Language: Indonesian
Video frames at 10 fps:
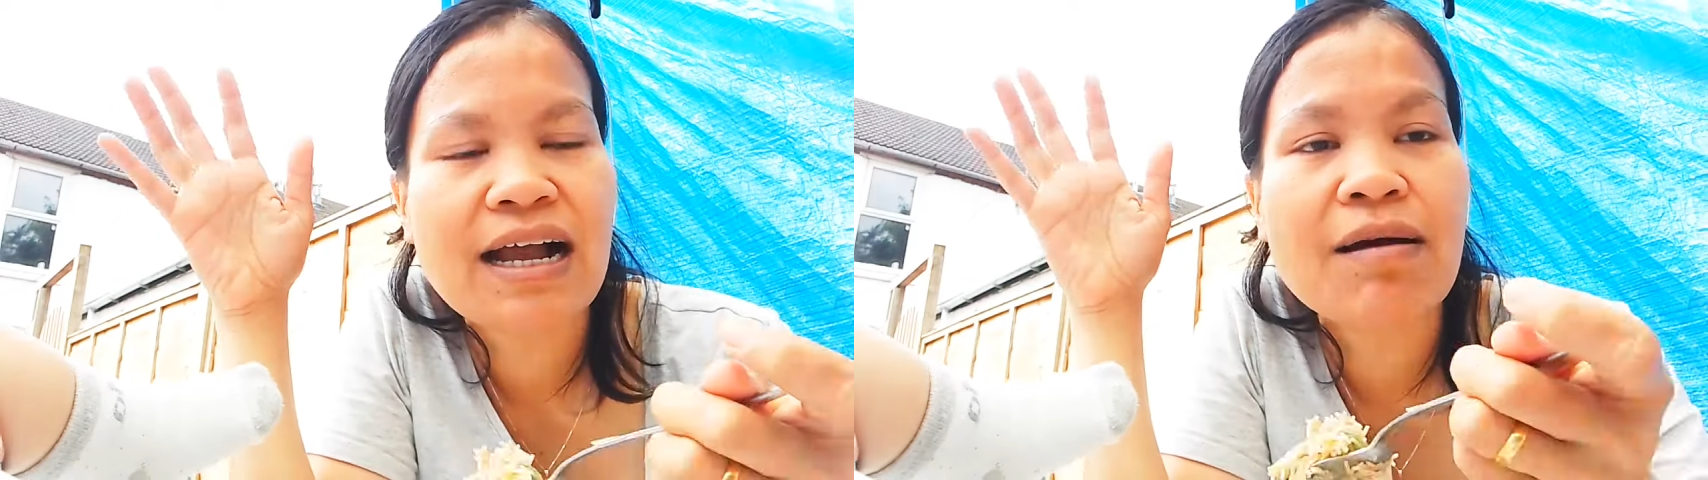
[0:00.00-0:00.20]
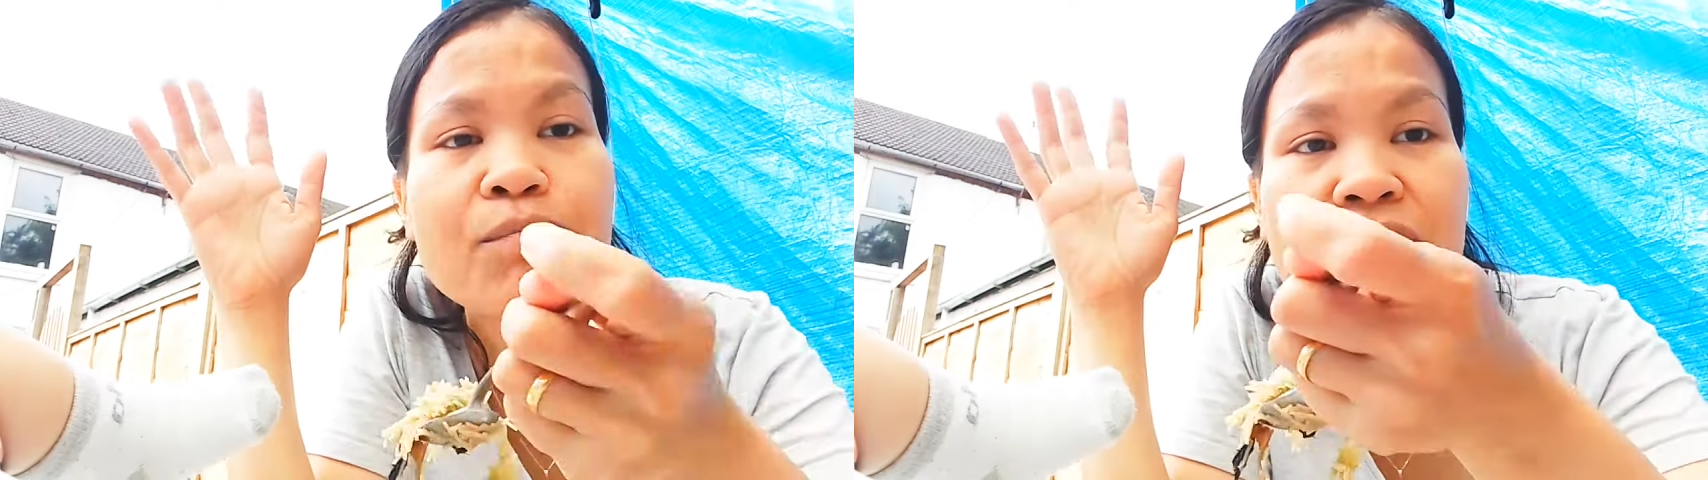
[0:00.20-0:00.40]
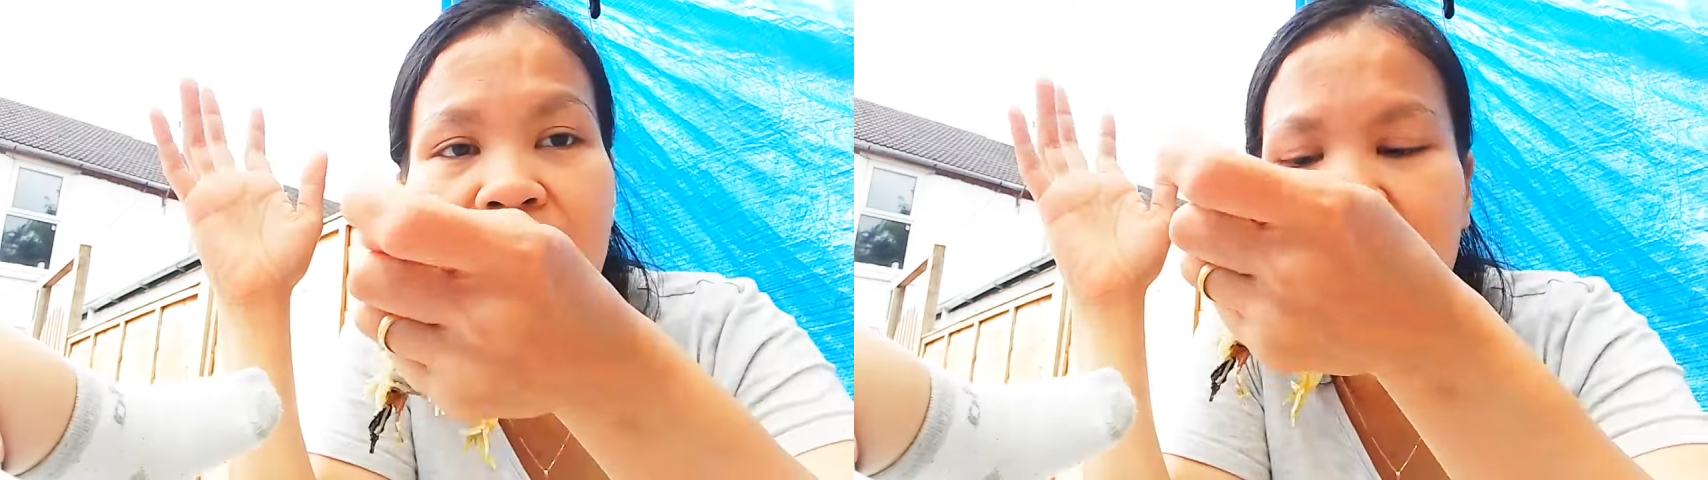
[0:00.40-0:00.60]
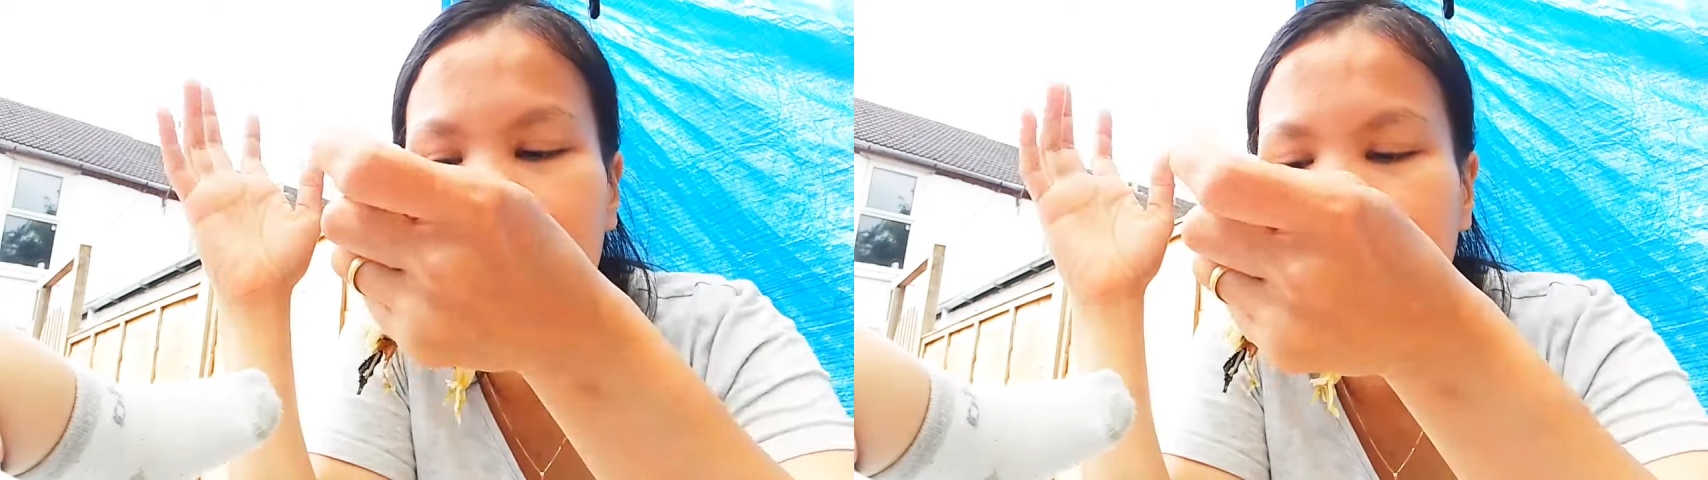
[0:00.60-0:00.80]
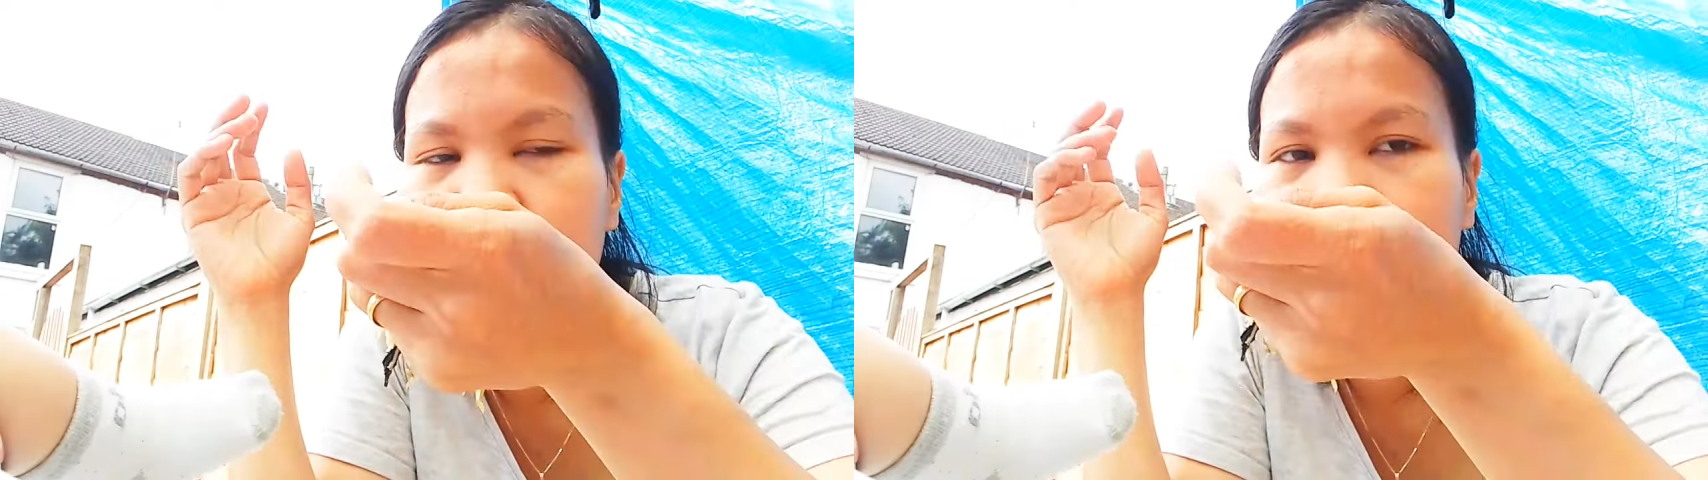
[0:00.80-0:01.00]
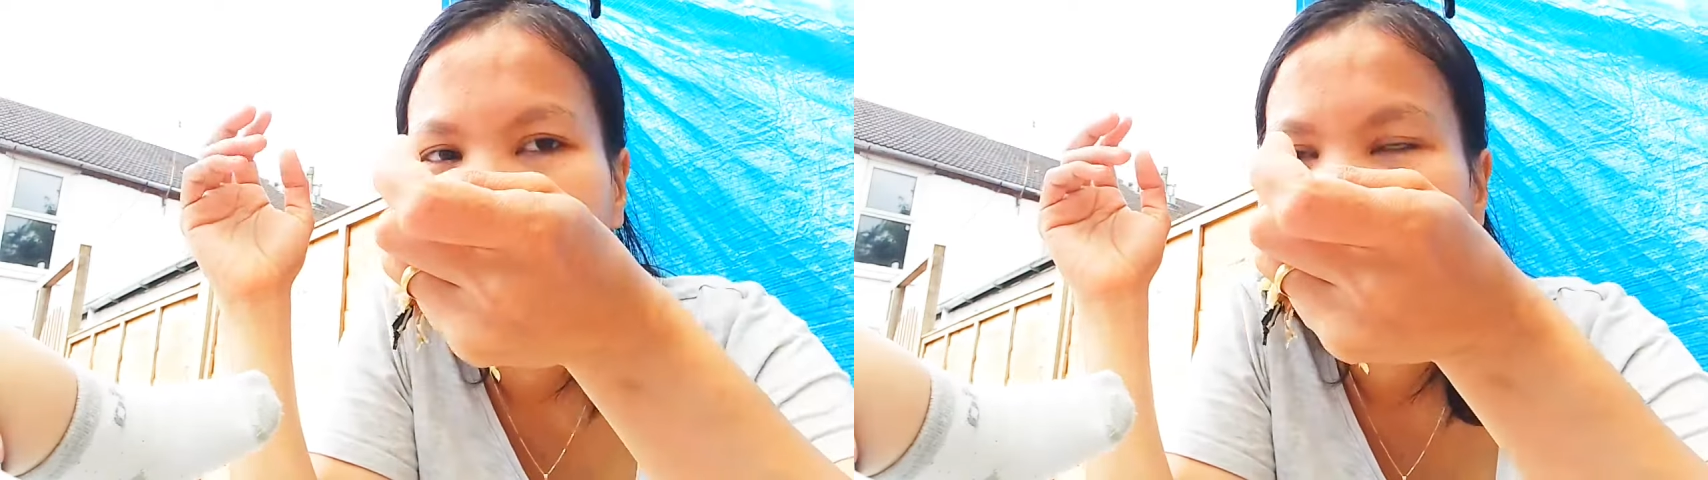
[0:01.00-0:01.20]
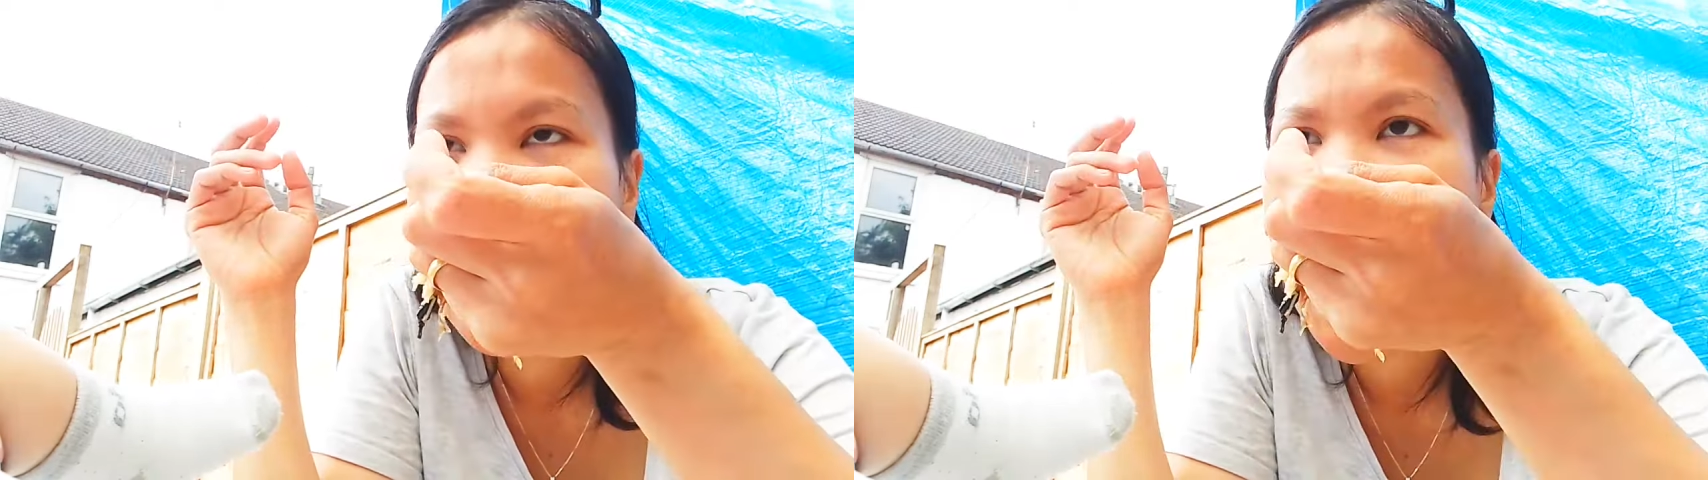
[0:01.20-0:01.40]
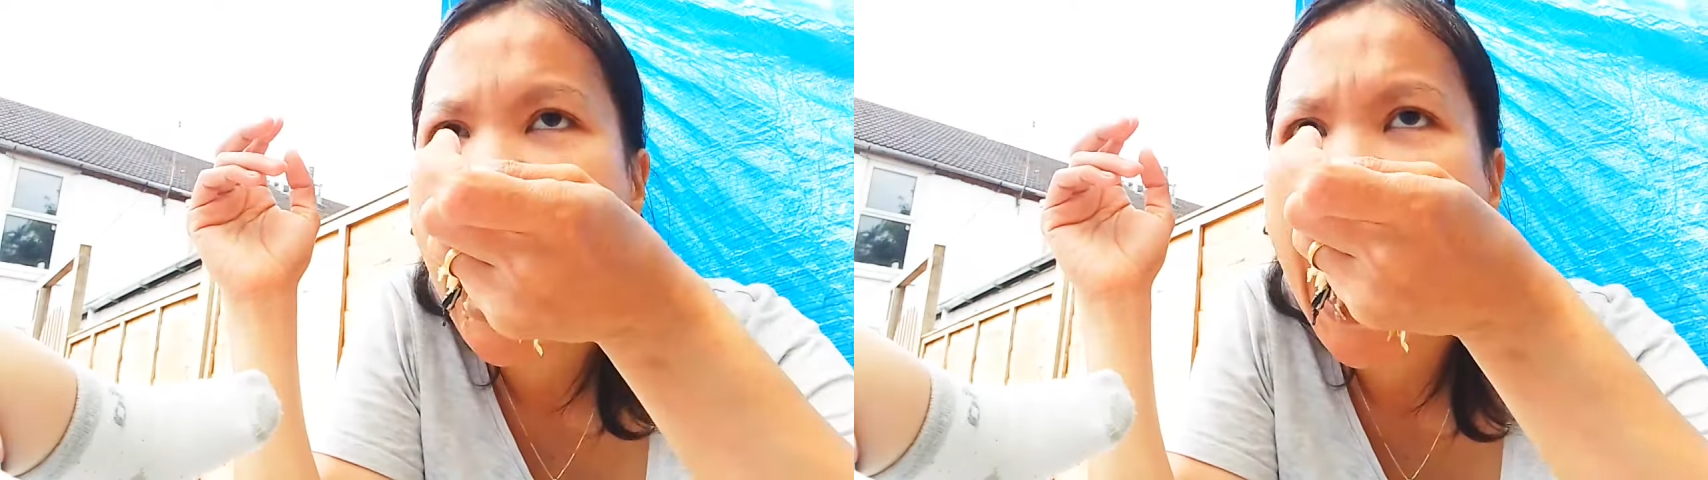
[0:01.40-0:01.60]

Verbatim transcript: kaprah gitu guys. Kan.